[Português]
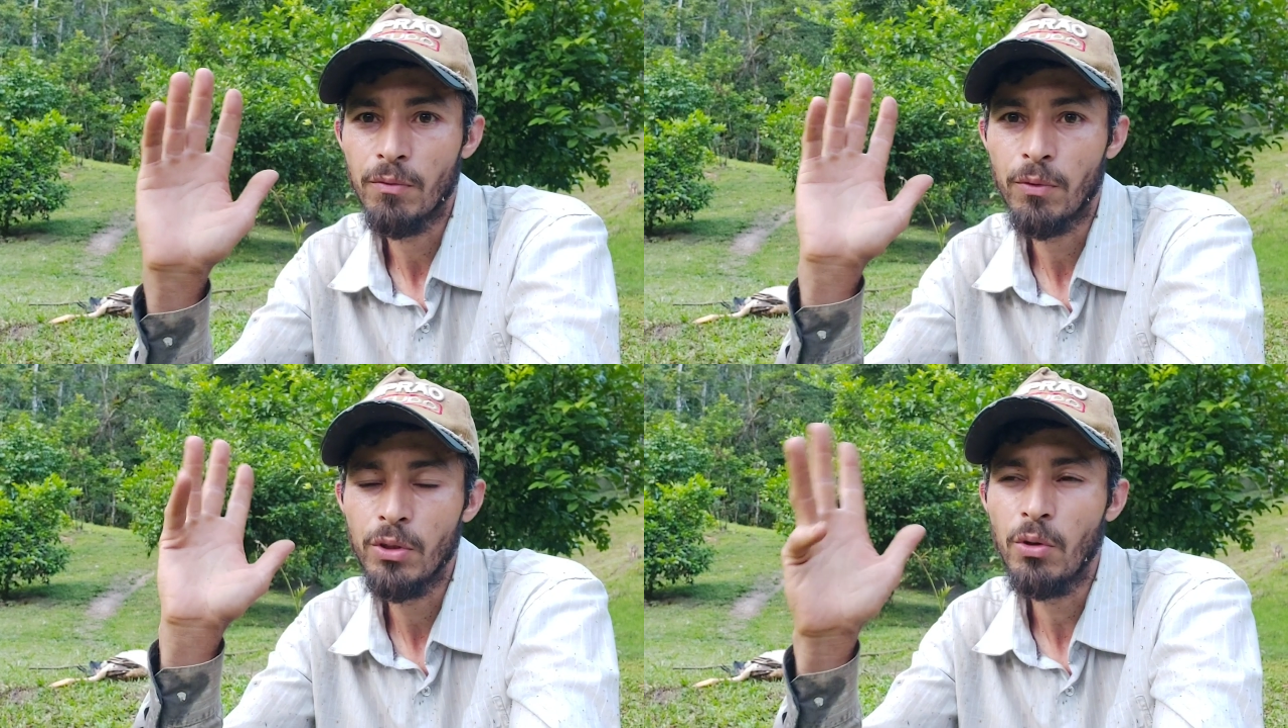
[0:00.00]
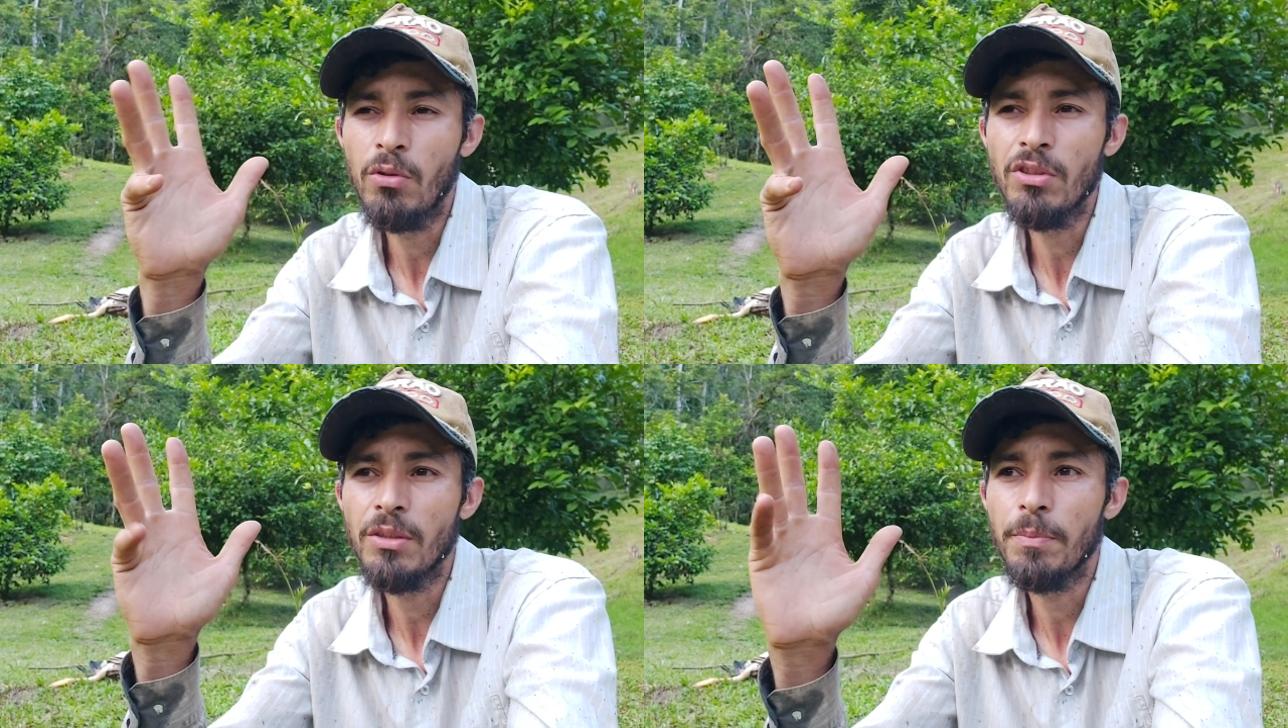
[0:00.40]
Foi
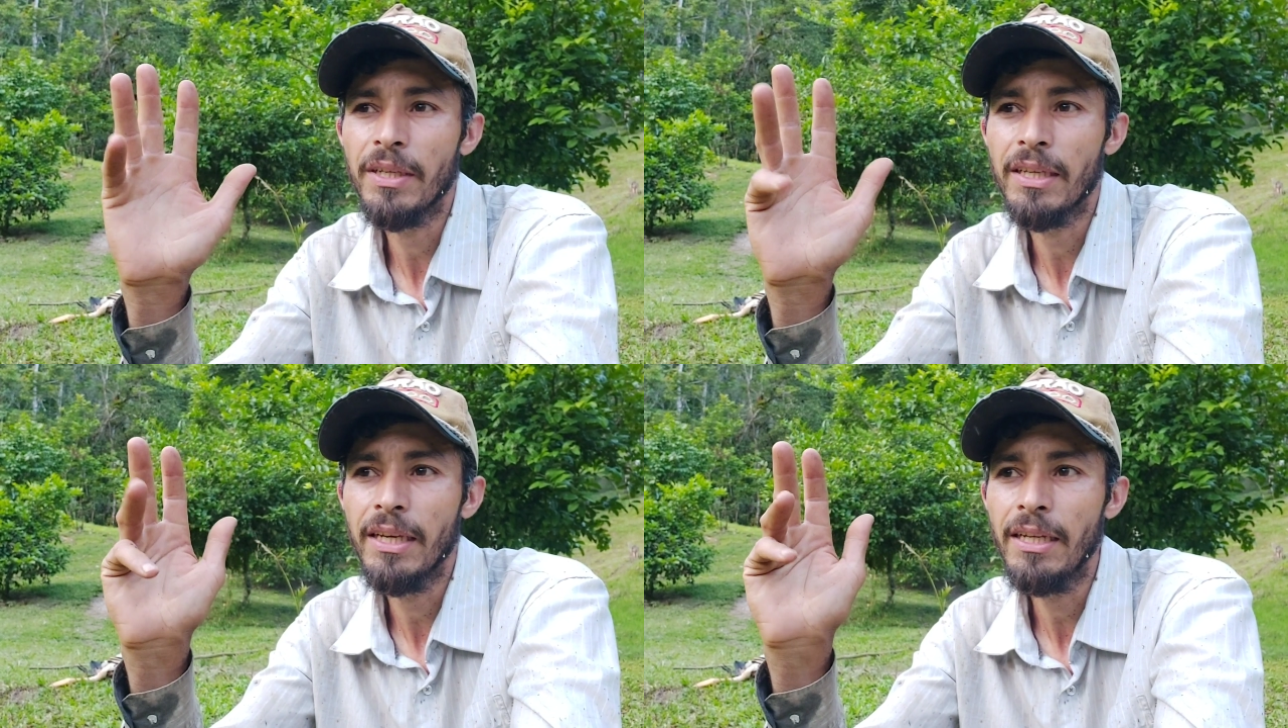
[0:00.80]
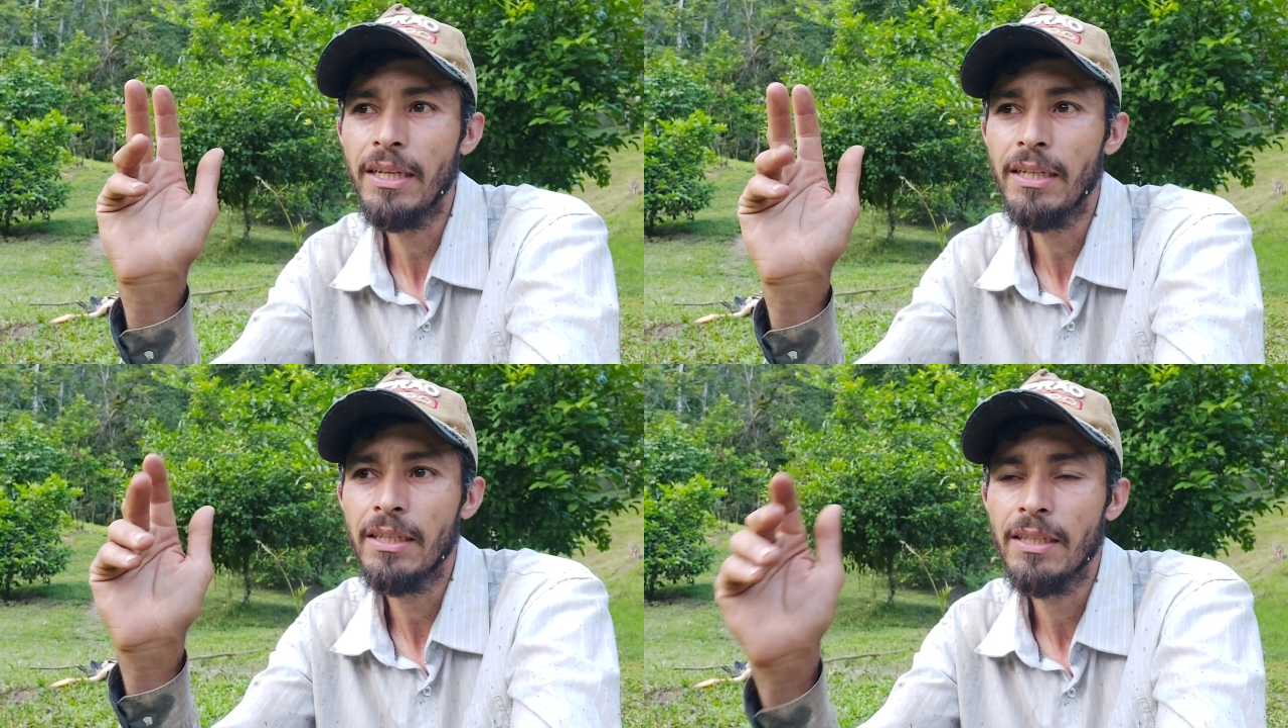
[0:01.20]
11
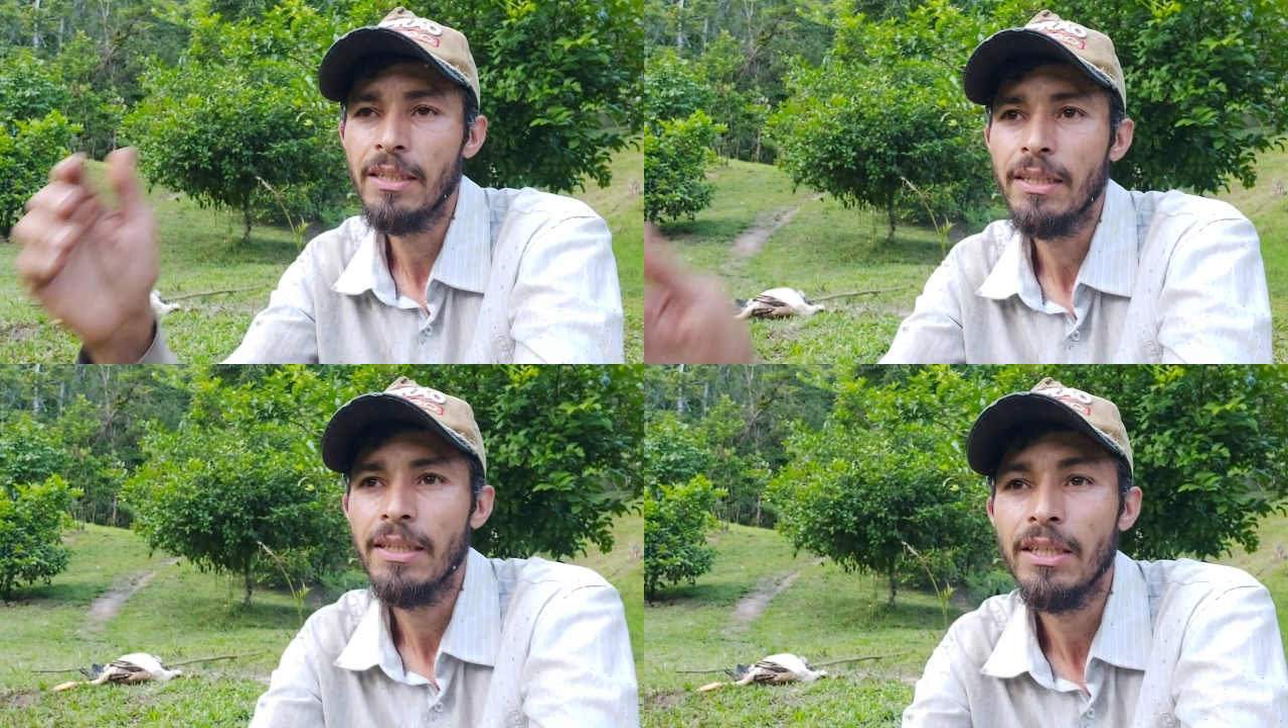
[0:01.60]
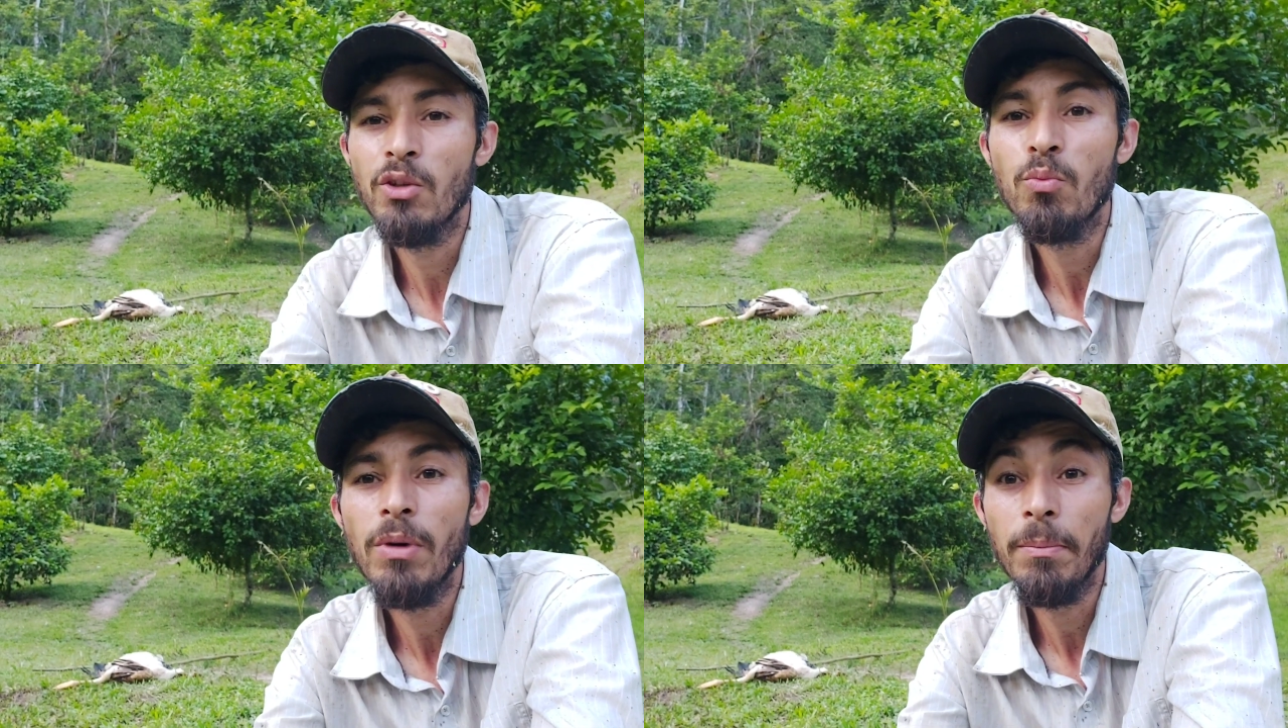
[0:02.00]
pequena
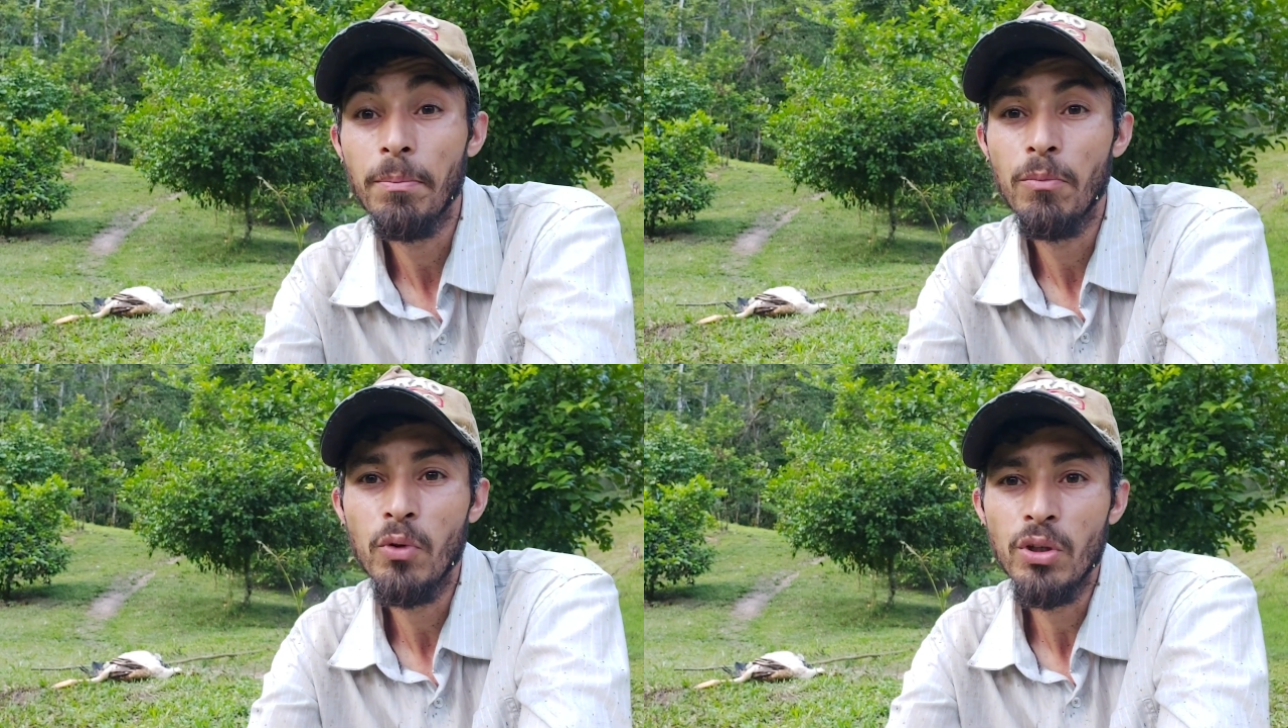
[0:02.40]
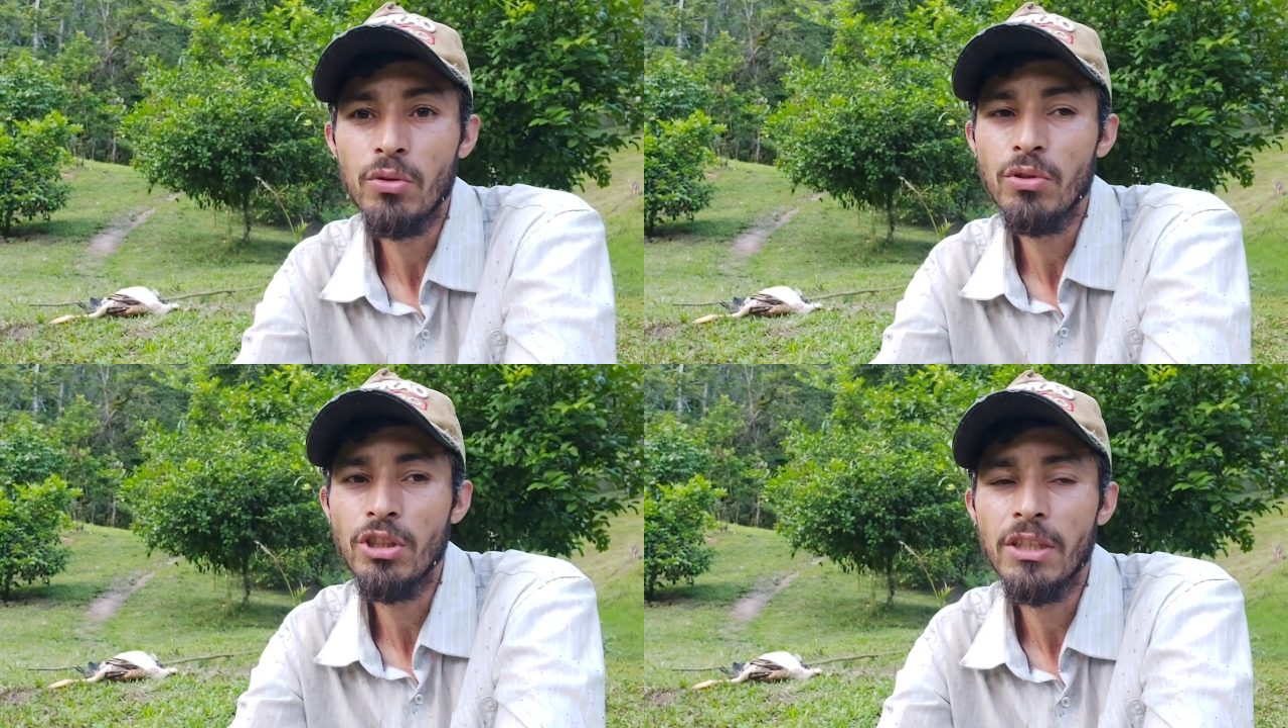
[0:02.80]
e uma
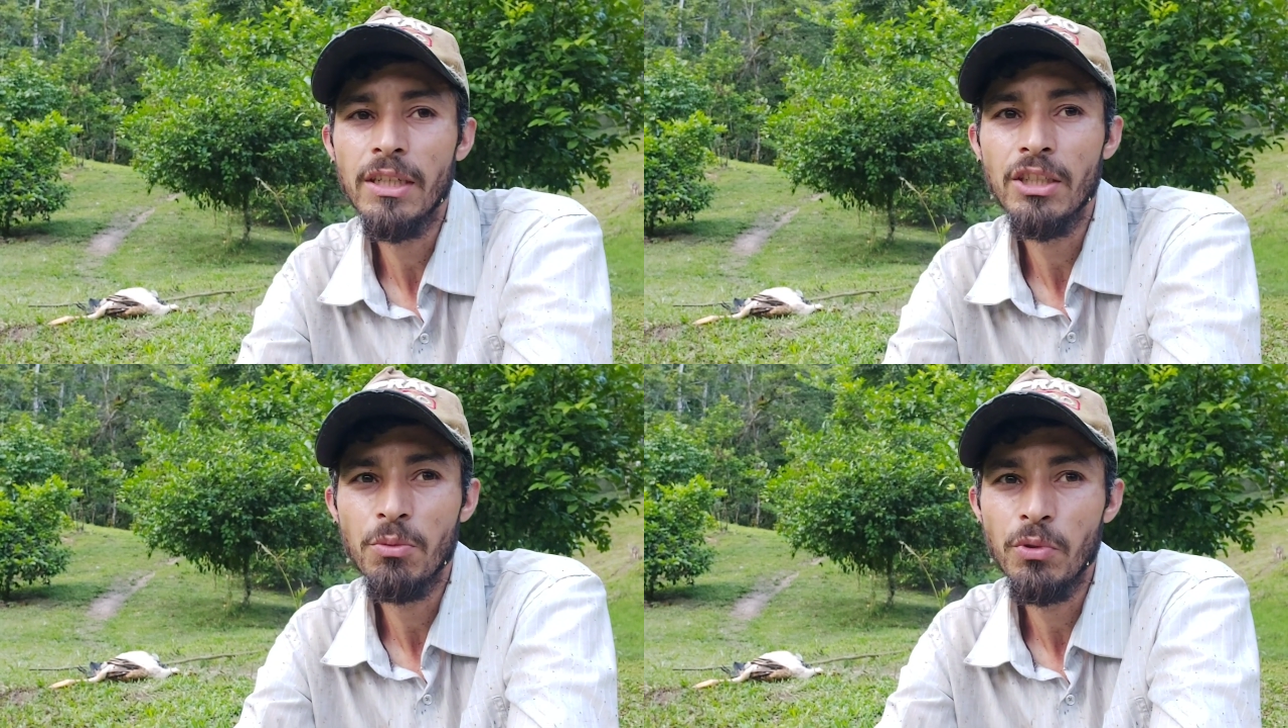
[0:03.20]
muito gigante,